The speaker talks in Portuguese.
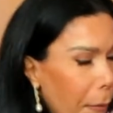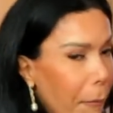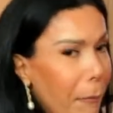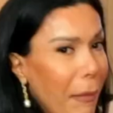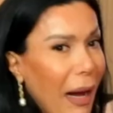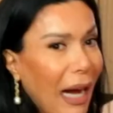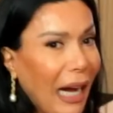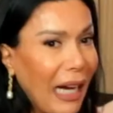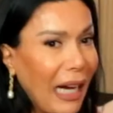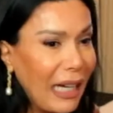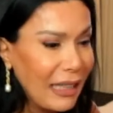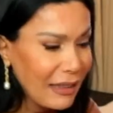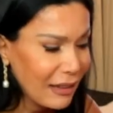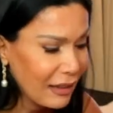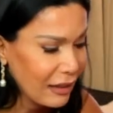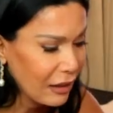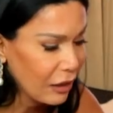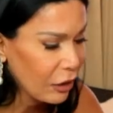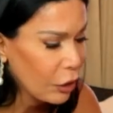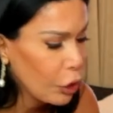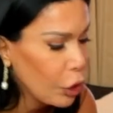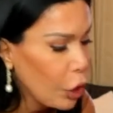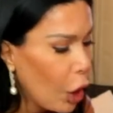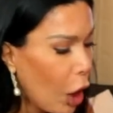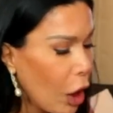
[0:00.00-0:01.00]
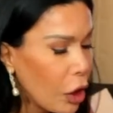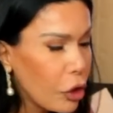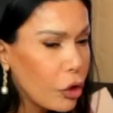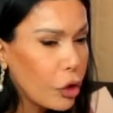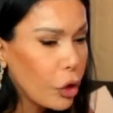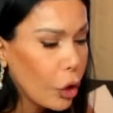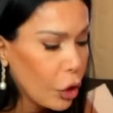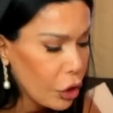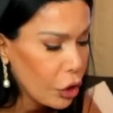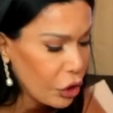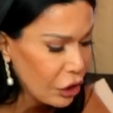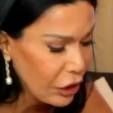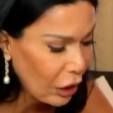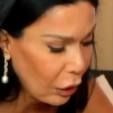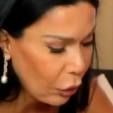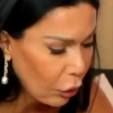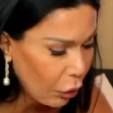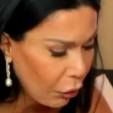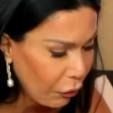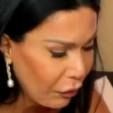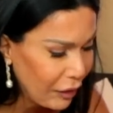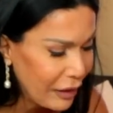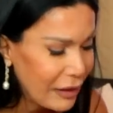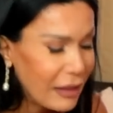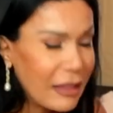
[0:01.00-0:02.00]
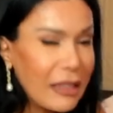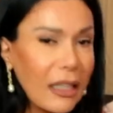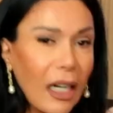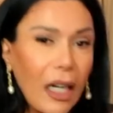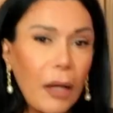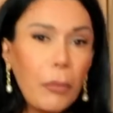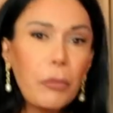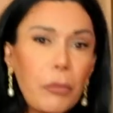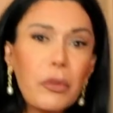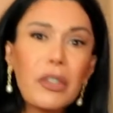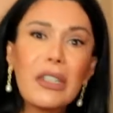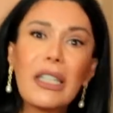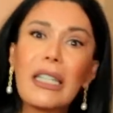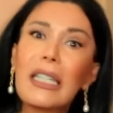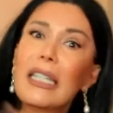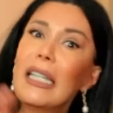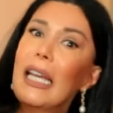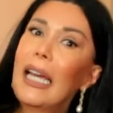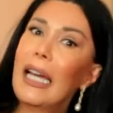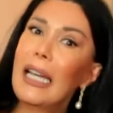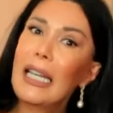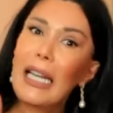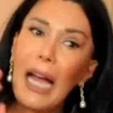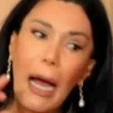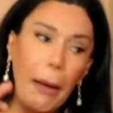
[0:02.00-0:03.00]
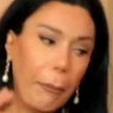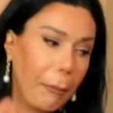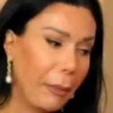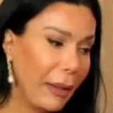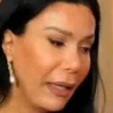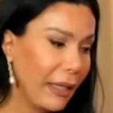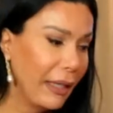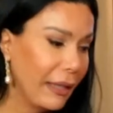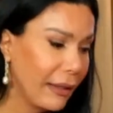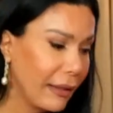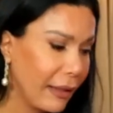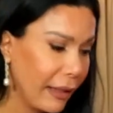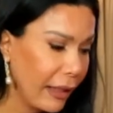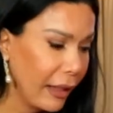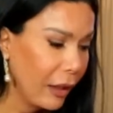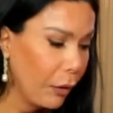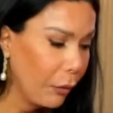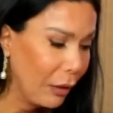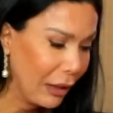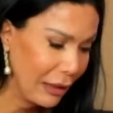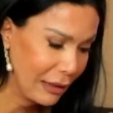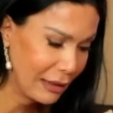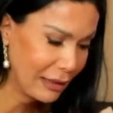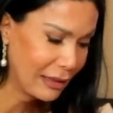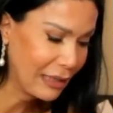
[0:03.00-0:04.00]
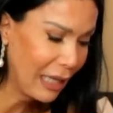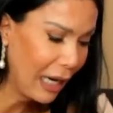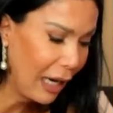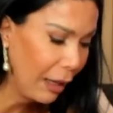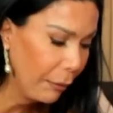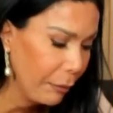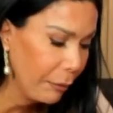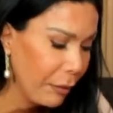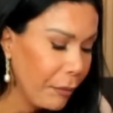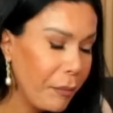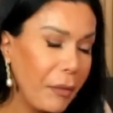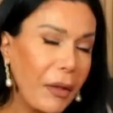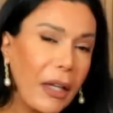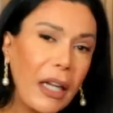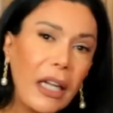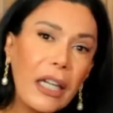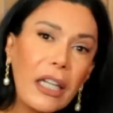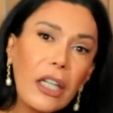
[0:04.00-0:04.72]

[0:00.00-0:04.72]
Mas nós dois já conversamos e ele aprendeu, ele sabe